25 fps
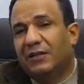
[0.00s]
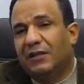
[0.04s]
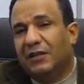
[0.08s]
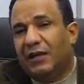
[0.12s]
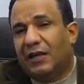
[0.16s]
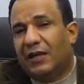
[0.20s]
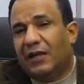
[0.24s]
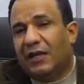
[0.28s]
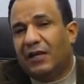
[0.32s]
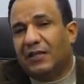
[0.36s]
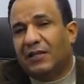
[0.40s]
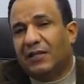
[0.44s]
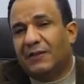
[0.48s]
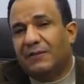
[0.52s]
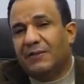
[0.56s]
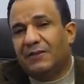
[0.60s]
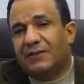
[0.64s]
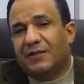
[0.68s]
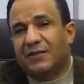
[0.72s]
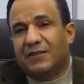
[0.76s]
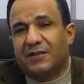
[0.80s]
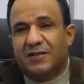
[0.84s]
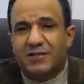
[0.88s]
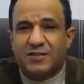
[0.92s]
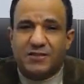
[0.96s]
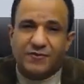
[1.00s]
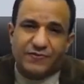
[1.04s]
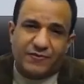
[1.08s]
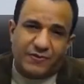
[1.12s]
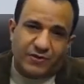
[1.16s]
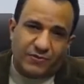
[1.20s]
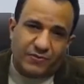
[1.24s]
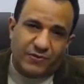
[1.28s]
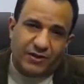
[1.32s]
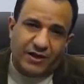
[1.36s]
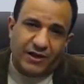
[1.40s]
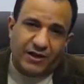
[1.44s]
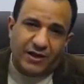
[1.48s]
عتبات النص في
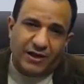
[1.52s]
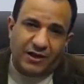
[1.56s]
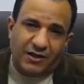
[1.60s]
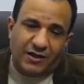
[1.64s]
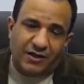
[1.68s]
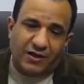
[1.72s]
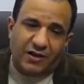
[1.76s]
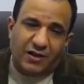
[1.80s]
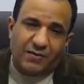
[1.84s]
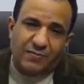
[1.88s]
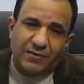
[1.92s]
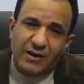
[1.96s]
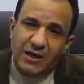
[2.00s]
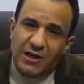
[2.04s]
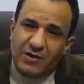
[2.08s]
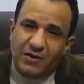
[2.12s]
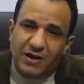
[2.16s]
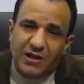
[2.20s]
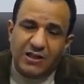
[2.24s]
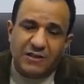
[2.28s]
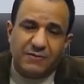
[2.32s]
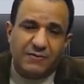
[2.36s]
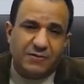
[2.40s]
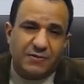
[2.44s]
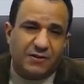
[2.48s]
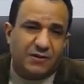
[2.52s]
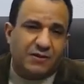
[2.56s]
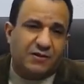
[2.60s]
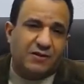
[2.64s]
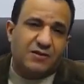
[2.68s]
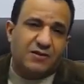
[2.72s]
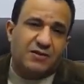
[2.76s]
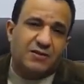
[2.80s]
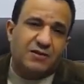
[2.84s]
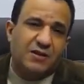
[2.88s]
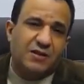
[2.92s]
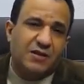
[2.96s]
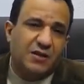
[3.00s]
الرواية العربية وعتبات
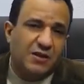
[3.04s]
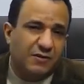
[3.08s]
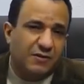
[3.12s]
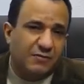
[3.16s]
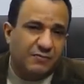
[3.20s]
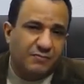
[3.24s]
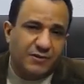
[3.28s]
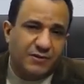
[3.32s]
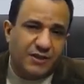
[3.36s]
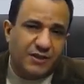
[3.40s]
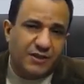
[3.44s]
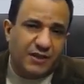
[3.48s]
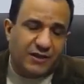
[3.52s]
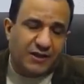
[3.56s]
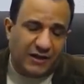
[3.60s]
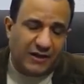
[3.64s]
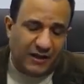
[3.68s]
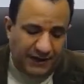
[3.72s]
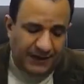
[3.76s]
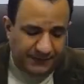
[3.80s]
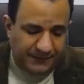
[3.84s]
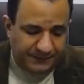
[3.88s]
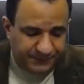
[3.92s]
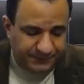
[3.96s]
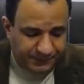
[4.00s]
النص بشكل عام